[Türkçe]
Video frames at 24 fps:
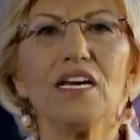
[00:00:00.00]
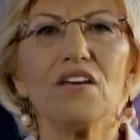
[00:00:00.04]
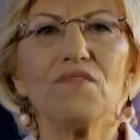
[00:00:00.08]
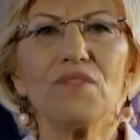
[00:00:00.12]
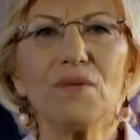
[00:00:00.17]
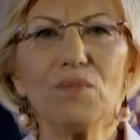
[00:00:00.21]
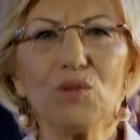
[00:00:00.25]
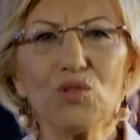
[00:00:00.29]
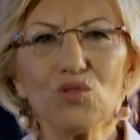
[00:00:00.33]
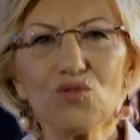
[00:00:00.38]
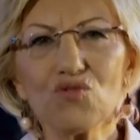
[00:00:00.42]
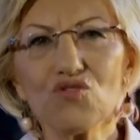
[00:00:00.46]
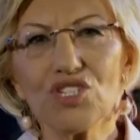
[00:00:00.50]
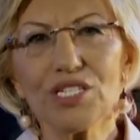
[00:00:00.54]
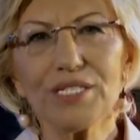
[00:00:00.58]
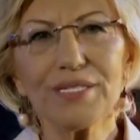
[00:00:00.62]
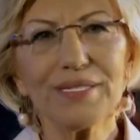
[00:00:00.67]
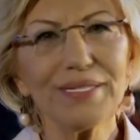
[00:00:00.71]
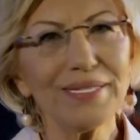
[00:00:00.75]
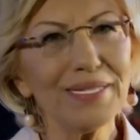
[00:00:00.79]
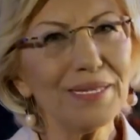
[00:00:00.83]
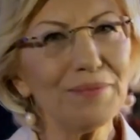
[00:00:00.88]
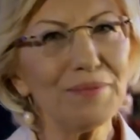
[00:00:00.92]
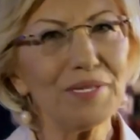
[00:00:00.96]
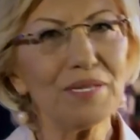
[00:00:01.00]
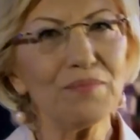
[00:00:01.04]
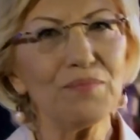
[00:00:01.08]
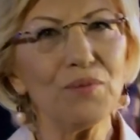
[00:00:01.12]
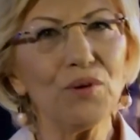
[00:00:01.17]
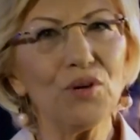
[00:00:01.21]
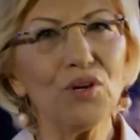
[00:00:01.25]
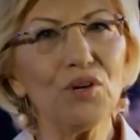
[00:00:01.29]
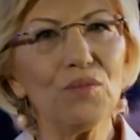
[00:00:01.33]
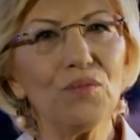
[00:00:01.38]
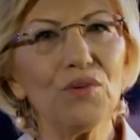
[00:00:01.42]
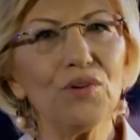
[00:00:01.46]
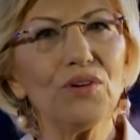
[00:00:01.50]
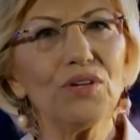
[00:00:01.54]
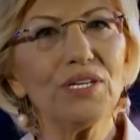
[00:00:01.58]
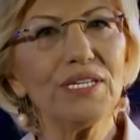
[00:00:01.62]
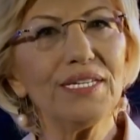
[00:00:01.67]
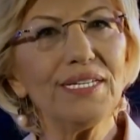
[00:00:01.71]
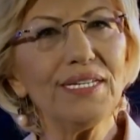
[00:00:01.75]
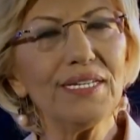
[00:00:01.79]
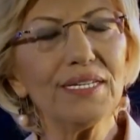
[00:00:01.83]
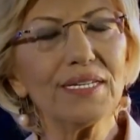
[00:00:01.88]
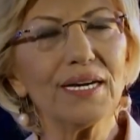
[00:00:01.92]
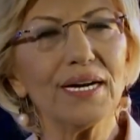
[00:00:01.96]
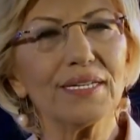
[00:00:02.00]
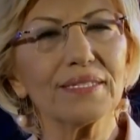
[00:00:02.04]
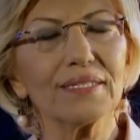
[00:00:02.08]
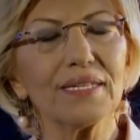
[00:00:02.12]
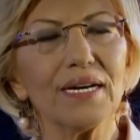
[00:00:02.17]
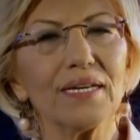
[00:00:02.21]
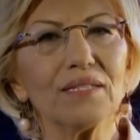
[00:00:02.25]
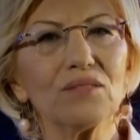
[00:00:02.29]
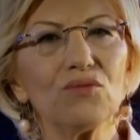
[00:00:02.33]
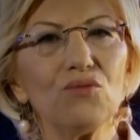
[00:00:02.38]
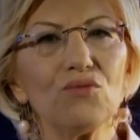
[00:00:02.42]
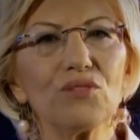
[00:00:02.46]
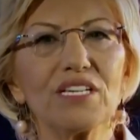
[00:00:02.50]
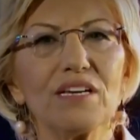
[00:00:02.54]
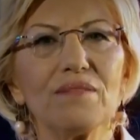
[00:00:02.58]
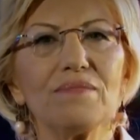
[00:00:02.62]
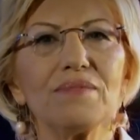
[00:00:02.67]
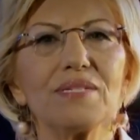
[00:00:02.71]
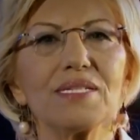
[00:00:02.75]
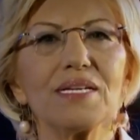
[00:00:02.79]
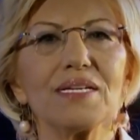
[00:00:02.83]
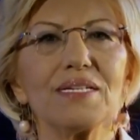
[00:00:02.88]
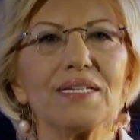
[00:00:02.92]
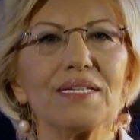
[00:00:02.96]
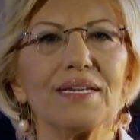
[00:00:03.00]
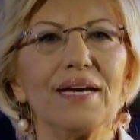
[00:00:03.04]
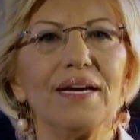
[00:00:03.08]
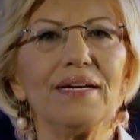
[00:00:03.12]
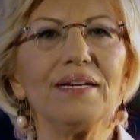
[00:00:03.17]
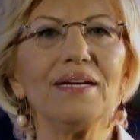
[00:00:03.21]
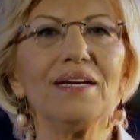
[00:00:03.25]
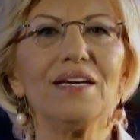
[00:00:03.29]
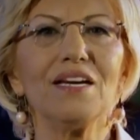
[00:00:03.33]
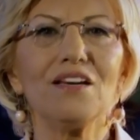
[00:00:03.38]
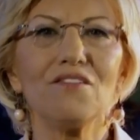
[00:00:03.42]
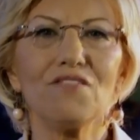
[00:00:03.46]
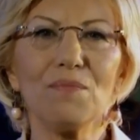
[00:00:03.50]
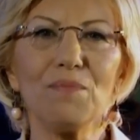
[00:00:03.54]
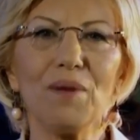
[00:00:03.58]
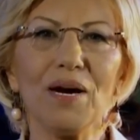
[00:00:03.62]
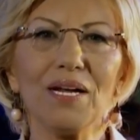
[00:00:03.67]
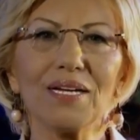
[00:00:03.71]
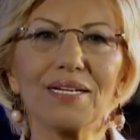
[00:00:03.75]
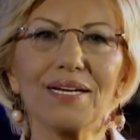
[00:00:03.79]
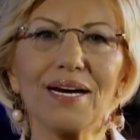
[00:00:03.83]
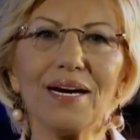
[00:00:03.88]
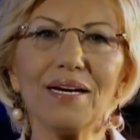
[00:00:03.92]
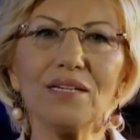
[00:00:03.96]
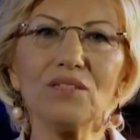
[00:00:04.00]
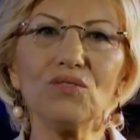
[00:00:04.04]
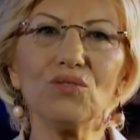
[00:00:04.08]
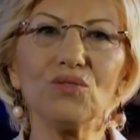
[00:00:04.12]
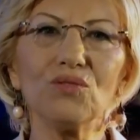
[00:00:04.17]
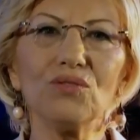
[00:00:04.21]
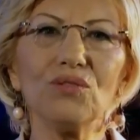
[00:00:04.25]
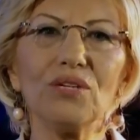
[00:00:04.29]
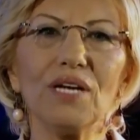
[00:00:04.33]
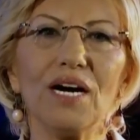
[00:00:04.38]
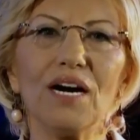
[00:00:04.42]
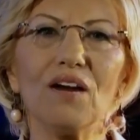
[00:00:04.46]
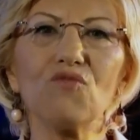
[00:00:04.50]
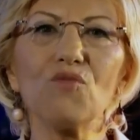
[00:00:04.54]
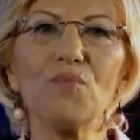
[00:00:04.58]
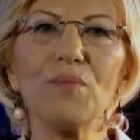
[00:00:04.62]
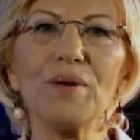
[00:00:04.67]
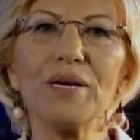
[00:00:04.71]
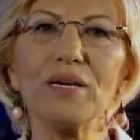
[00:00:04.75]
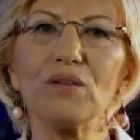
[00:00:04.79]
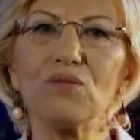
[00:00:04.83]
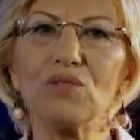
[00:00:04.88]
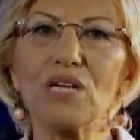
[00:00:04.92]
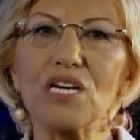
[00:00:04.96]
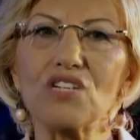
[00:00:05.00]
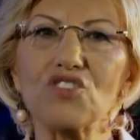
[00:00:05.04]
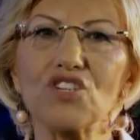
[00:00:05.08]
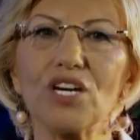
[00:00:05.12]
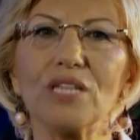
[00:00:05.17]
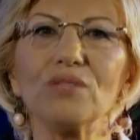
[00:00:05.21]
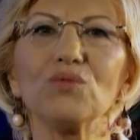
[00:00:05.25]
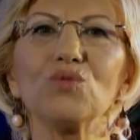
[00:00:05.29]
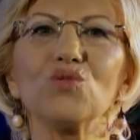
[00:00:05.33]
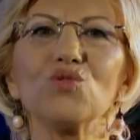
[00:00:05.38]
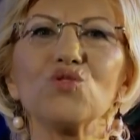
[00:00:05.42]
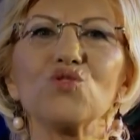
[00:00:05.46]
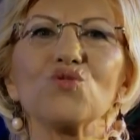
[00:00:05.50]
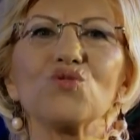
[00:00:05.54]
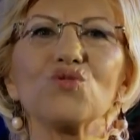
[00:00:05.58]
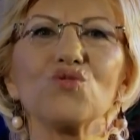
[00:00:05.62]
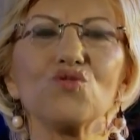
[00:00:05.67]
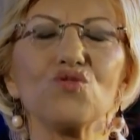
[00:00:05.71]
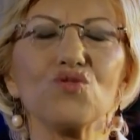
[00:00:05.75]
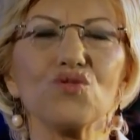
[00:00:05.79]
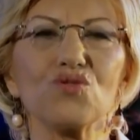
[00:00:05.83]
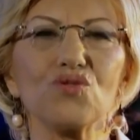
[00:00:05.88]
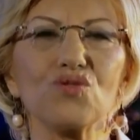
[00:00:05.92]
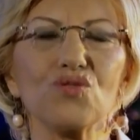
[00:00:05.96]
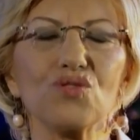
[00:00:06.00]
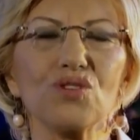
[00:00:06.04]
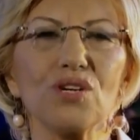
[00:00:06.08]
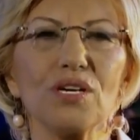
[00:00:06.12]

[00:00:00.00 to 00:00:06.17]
ve bunun ciddi bir bölümü İran'dan ülkemize giren ve Balkan yoluyla Avrupa'ya ulaşan uyuşturucudur.